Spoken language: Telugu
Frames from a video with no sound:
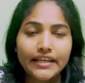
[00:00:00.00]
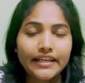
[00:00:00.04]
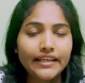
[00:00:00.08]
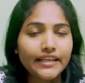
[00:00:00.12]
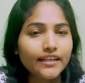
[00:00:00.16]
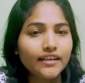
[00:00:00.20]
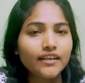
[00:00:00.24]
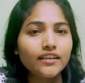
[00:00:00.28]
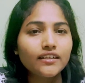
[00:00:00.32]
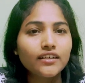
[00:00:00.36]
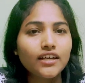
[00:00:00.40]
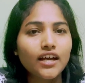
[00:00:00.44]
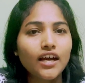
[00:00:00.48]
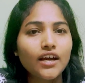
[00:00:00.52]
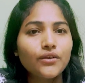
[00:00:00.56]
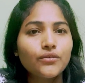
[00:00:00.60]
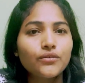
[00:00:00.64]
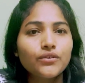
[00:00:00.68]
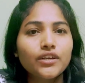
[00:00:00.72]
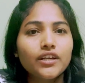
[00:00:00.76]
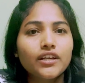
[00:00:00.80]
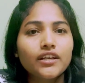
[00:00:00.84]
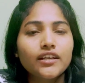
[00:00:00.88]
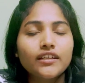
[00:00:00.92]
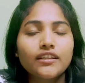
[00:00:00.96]
కిరణ్ గారు
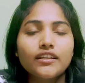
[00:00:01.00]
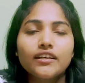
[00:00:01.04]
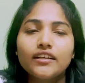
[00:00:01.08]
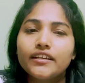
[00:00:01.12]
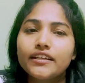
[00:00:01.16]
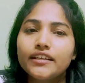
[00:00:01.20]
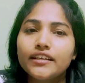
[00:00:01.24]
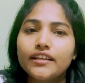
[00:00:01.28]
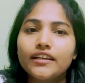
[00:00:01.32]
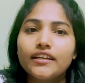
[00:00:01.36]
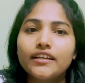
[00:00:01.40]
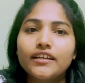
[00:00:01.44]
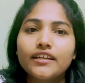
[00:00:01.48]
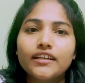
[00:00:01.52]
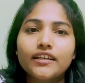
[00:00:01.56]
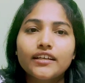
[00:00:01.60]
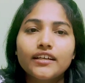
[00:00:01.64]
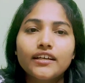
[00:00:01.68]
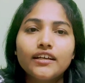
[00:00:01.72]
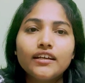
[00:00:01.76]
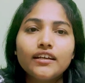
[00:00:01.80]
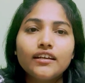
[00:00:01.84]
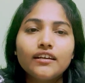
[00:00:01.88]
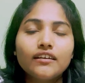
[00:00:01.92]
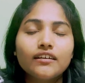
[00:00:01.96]
ఉన్నారు కదా కిరణ్
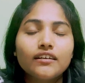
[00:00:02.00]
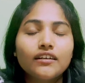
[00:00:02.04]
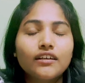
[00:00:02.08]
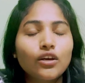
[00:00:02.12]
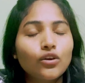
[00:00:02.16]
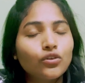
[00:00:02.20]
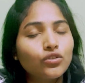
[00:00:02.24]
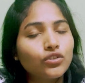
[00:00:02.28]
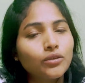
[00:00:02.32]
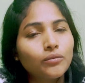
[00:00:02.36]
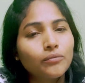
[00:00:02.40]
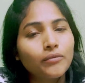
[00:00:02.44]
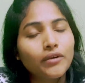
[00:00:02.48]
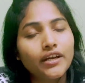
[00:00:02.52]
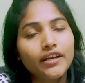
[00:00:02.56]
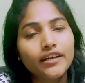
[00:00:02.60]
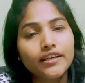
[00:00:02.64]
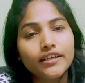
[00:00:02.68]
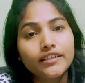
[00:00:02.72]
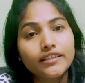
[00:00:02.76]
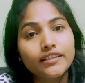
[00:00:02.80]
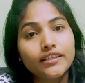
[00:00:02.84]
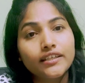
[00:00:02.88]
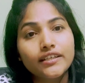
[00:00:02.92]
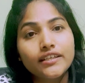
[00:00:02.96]
ఇంకా గౌతమ్
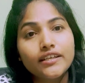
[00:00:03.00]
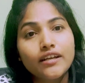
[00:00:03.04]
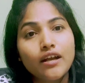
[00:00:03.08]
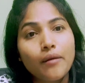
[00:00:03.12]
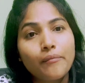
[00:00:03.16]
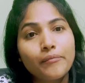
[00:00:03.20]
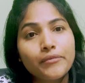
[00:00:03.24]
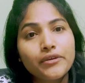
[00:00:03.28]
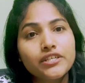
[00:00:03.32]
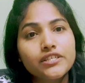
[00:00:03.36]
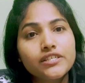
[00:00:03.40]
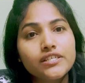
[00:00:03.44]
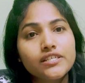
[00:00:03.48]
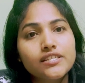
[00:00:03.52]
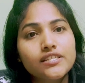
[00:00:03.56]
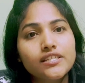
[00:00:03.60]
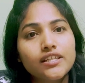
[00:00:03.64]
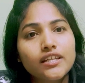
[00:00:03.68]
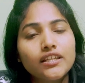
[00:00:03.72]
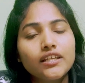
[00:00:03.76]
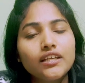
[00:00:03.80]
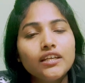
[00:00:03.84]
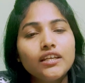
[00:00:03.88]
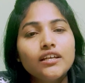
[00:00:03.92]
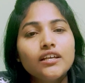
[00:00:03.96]
గారిని ఇద్దరిని నామినేట్
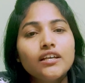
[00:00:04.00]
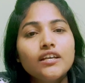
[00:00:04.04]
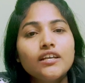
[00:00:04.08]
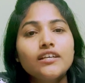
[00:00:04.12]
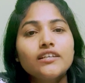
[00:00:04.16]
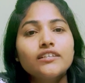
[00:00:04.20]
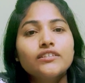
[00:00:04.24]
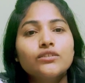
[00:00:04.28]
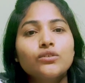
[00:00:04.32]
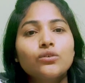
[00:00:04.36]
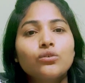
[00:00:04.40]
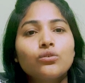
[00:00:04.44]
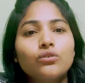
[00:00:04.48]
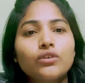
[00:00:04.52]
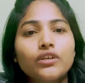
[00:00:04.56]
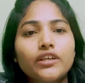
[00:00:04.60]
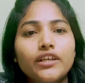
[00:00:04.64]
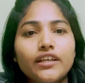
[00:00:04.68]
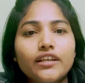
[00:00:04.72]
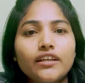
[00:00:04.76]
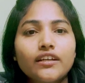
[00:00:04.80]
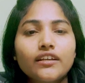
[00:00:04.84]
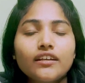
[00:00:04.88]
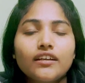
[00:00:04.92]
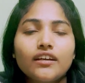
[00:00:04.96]
చేస్తుంది సో
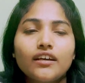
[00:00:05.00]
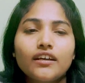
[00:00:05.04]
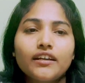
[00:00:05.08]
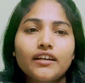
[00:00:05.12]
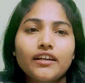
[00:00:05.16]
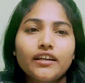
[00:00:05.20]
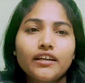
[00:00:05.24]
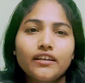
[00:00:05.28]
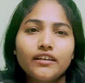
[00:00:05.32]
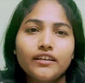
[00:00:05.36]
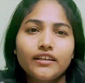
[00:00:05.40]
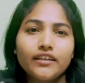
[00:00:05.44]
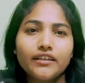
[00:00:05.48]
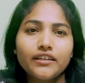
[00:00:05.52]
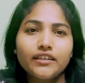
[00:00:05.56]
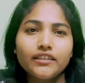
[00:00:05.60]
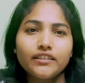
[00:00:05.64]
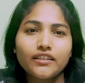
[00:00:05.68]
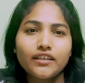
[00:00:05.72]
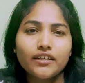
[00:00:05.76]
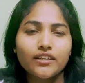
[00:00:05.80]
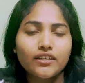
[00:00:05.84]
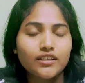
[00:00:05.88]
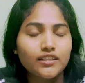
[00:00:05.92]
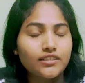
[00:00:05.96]
కిరణ్ గారికి ఏంటంటే
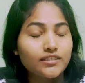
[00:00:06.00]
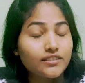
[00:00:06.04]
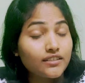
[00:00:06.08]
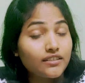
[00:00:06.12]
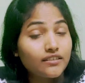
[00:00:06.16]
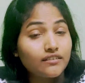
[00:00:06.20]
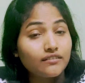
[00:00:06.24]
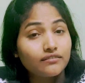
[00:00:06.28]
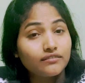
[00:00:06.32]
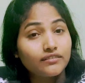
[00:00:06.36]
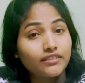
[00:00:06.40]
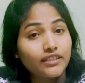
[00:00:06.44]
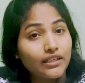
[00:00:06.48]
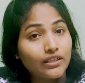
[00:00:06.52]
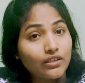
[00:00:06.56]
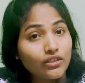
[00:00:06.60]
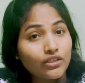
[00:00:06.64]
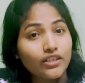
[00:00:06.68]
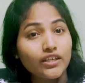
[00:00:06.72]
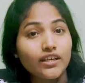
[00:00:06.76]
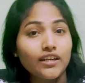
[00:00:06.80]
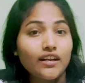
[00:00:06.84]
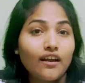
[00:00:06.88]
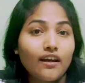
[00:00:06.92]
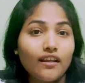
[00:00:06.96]
తనకు అసలు
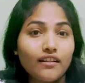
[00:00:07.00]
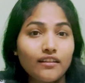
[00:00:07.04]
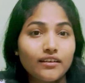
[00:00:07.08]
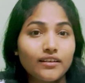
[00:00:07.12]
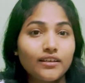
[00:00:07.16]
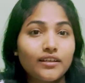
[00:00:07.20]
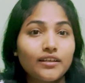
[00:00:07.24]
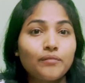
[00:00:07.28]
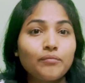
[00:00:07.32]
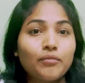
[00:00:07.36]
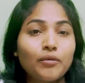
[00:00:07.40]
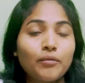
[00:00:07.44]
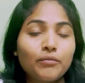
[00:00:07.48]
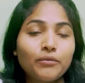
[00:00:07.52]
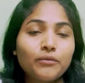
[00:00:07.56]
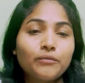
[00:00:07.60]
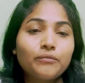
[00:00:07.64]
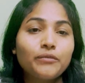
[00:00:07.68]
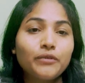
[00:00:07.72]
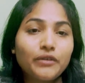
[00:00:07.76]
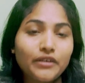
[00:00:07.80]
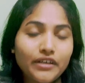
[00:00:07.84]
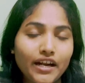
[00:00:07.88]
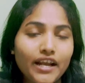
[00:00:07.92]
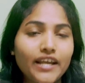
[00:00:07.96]
తెలుగే రాదండి పాపం
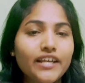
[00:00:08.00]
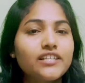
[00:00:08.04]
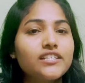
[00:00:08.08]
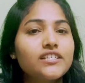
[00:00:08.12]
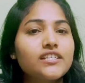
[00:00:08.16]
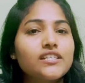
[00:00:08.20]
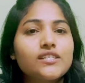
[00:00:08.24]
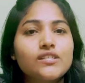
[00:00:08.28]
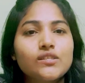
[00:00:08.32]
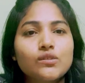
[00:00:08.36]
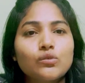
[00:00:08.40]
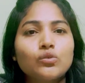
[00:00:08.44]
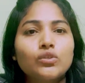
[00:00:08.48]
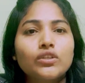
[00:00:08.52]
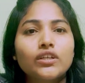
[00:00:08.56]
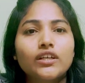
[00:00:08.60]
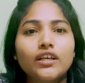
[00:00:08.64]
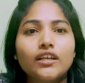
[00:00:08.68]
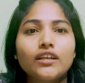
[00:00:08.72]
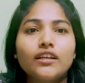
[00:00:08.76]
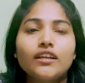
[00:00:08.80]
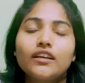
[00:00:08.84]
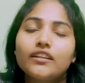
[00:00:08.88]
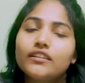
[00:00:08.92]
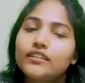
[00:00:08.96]
ట్రై చేస్తుంది
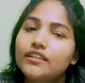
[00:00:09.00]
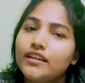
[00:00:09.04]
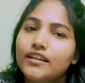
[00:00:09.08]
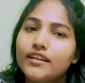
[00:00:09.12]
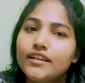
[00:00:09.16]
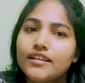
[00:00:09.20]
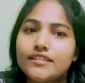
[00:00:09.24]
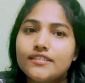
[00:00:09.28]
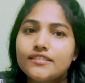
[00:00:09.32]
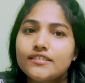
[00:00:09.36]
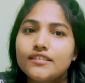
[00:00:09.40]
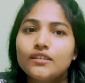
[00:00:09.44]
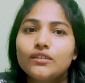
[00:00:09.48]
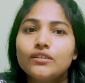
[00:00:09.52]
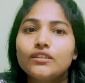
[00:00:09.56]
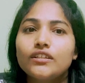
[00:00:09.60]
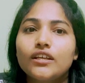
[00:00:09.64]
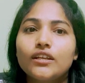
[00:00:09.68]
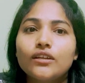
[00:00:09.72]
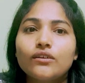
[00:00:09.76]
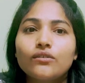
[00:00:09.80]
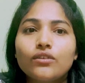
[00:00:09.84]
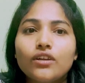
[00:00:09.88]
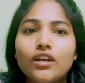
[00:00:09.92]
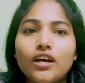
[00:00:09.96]
కానీ తనకు అస్సలు
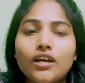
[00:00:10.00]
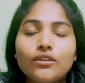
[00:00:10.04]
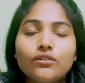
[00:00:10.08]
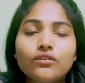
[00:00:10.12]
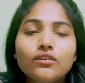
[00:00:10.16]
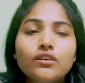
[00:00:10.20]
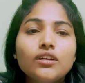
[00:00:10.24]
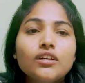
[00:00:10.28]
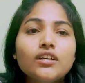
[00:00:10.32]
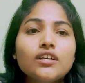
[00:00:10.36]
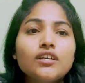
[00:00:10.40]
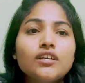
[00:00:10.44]
తెలుగు రాదు